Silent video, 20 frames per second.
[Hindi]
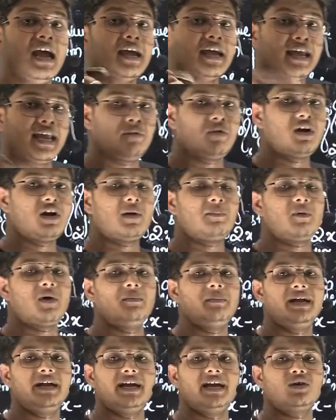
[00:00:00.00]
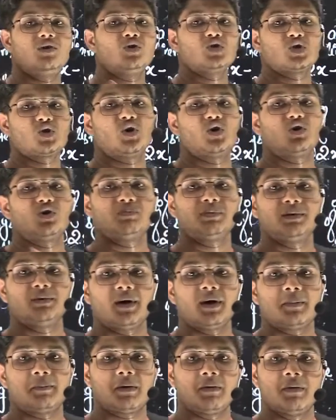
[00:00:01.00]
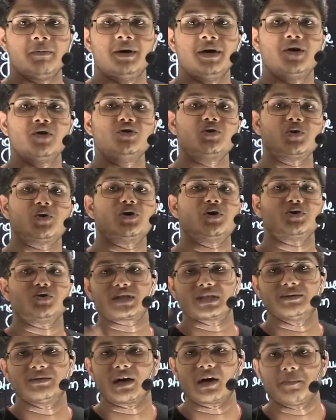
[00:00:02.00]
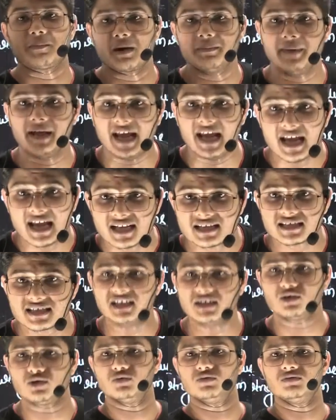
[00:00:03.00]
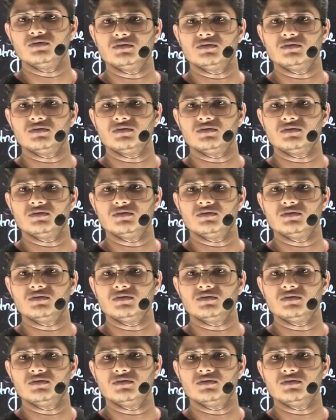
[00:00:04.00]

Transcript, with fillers: ए वन अपन में ए टू इज इक्वल टू बी वन अपन में बी टू इज टू सी वन अपन में सी टू